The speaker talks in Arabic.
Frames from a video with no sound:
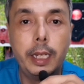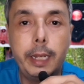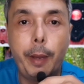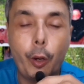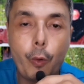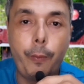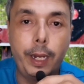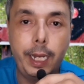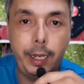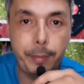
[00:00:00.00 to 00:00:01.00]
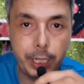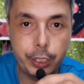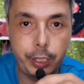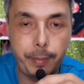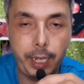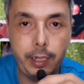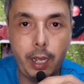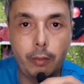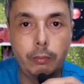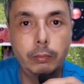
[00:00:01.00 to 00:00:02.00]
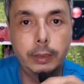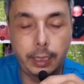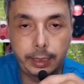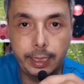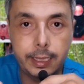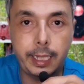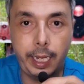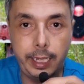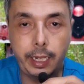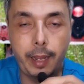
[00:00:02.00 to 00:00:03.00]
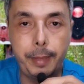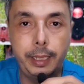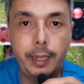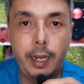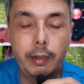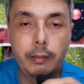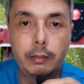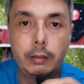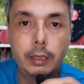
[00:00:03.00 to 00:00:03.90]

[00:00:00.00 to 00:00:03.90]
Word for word: اللي معروف على الحمايه الاجتماعيه التغطيه الصحيه كمثال